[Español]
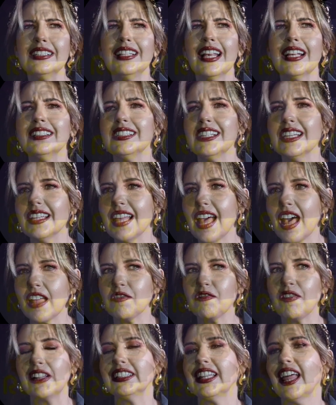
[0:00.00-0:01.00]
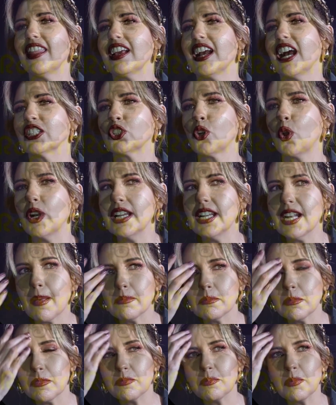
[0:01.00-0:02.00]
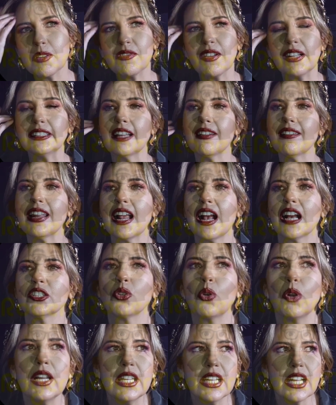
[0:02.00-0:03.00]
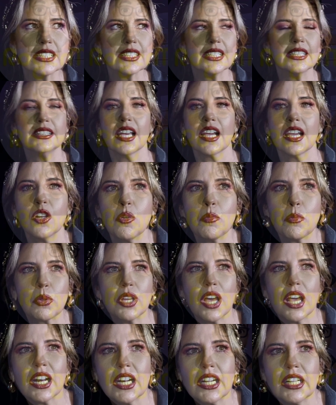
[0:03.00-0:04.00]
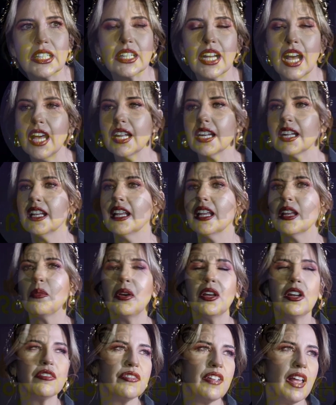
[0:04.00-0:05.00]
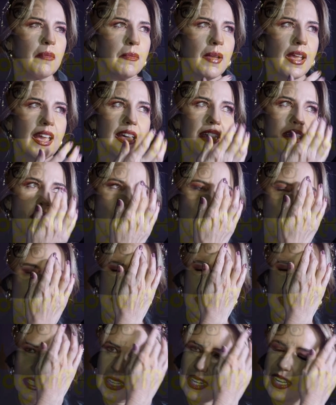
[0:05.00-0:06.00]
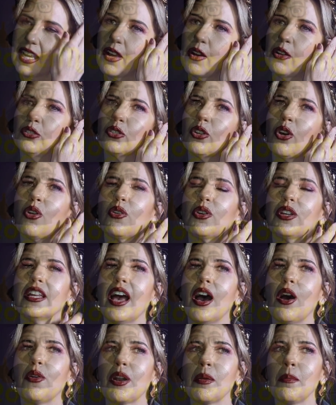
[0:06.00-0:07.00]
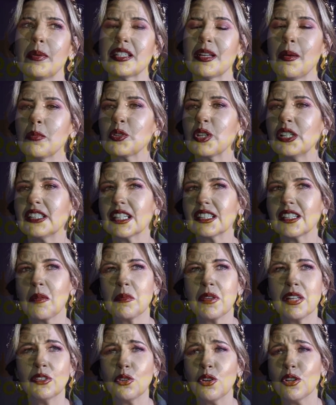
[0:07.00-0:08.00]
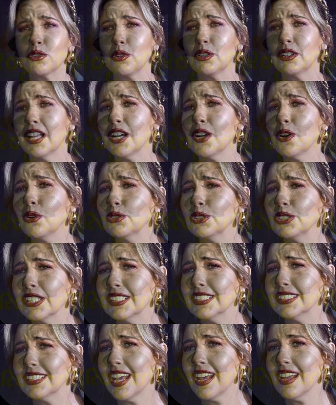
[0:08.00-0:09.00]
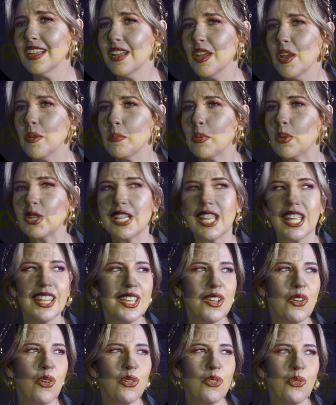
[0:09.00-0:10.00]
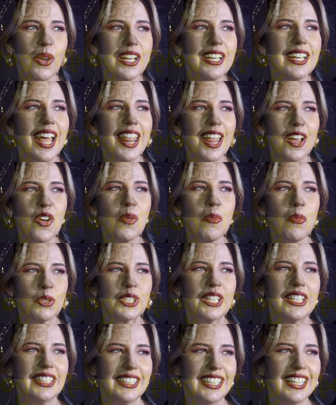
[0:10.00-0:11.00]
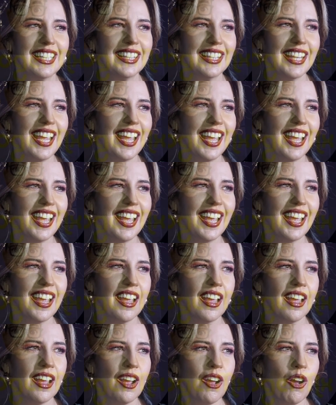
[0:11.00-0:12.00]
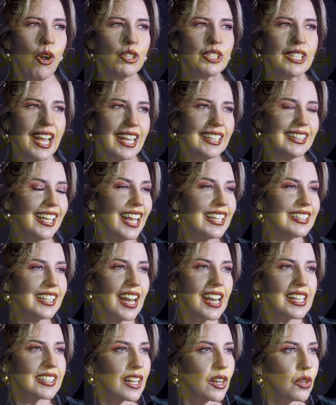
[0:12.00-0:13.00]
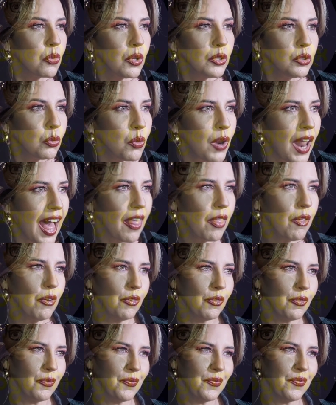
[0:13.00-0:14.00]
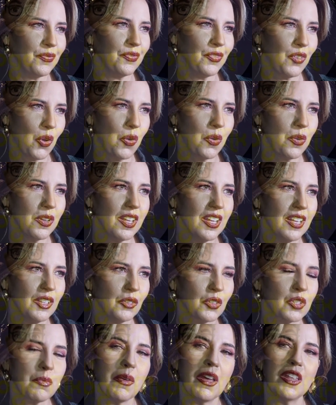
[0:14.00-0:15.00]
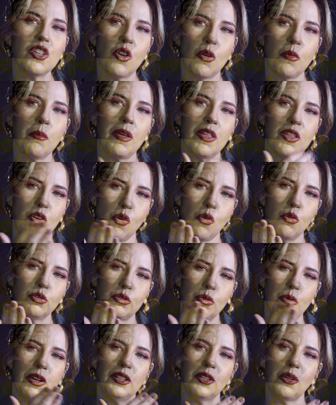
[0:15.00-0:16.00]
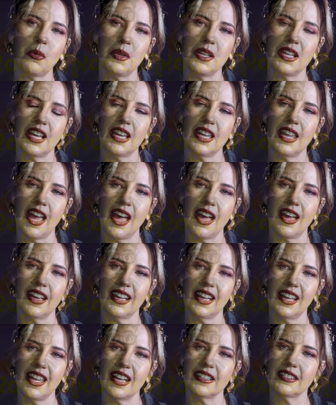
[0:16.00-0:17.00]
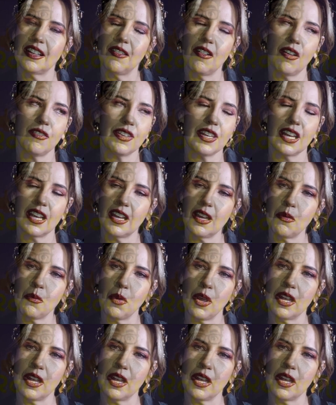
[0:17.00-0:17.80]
de ansiedad, falta de gasolina, me faltaba la gasolina, sentía que no podía arrancar. Bueno, fui al médico, me hice el chequeo, todo, y ahora empezamos el tratamiento y estoy tan contenta porque digo, no hay nada como sentirte, o sea, que tengas a la salud de tu lado, ¿no? Entonces me dio, me dio gusto cuando vi que ya, que ya estaba bien, qué